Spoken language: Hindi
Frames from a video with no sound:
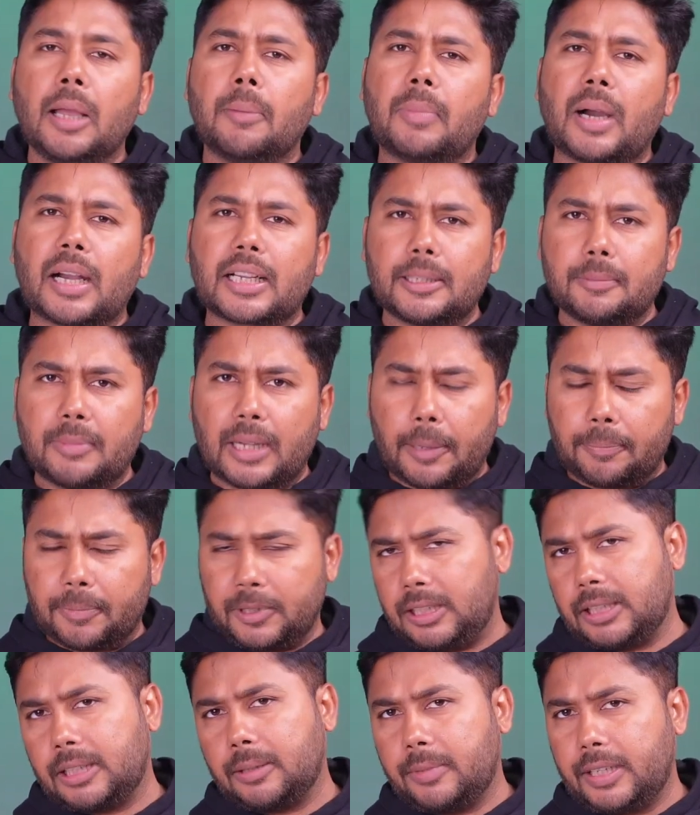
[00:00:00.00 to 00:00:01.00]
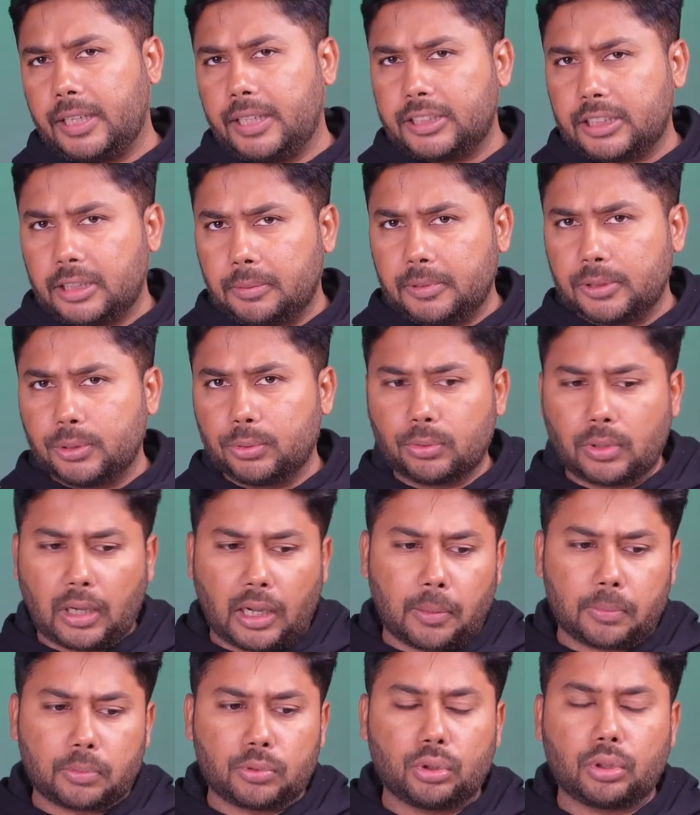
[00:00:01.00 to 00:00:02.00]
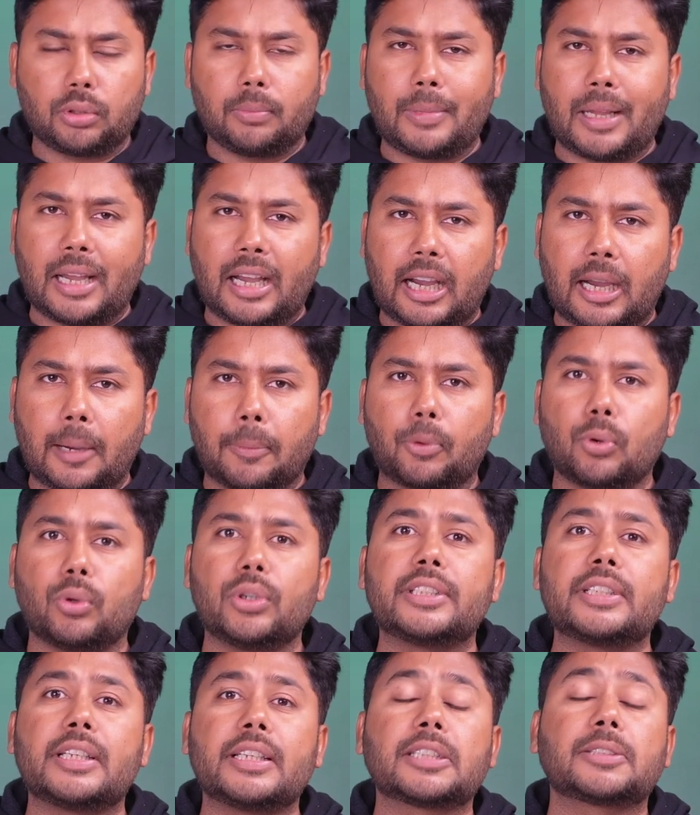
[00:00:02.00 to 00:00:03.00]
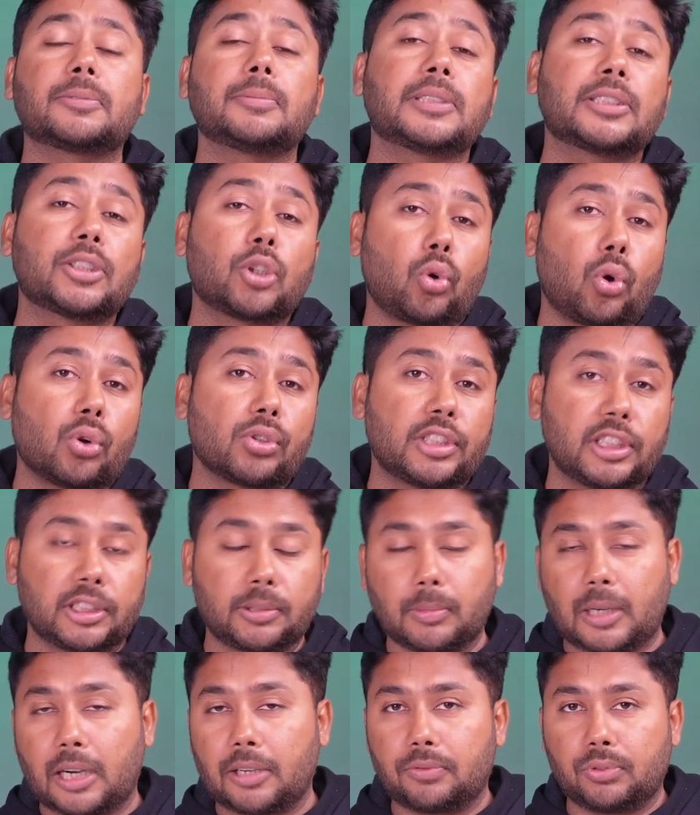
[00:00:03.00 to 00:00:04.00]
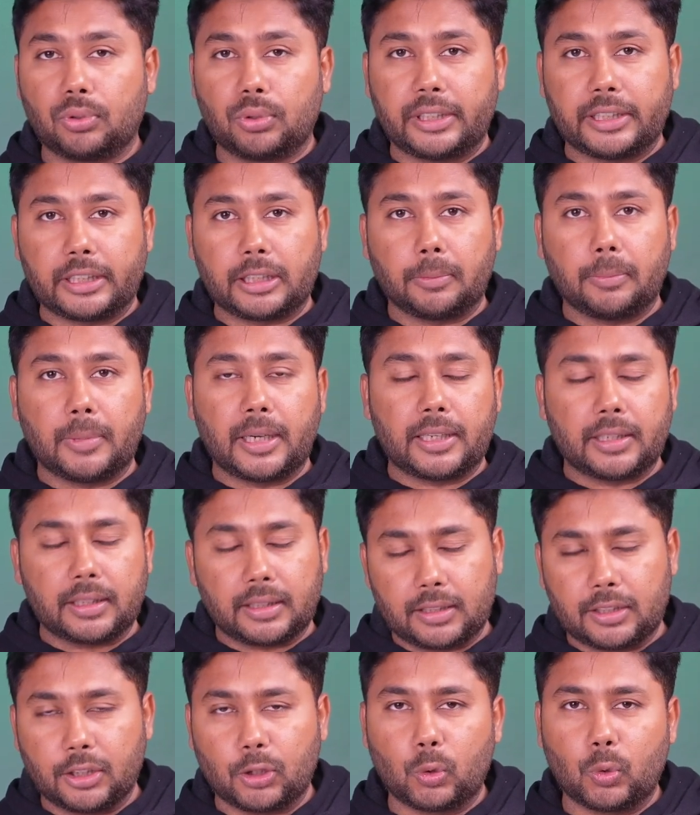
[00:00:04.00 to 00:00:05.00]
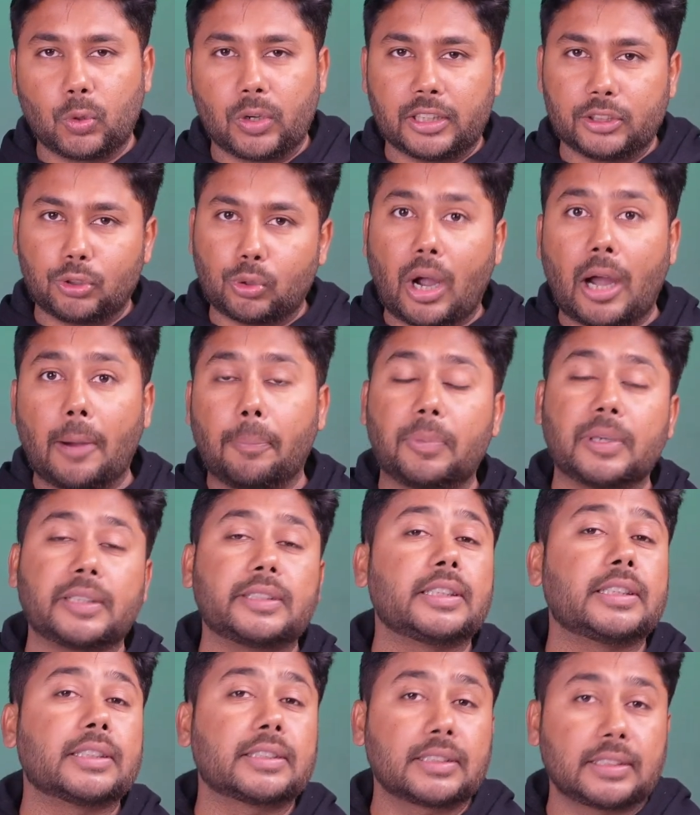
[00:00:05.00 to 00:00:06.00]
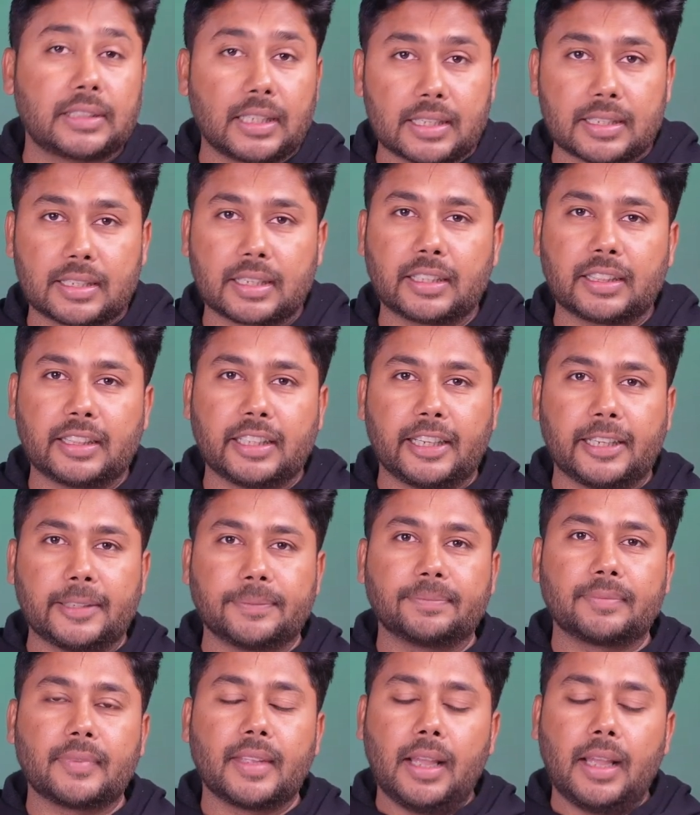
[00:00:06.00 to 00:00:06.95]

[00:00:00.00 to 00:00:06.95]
बाकी मैं अपनी रिकमेंडेशन भी दूंगा आपको कि मैं आपको इस लिस्ट में से कौन से स्मार्टफोन रिकमेंड करूंगा जो आप परचेज कर सकते हैं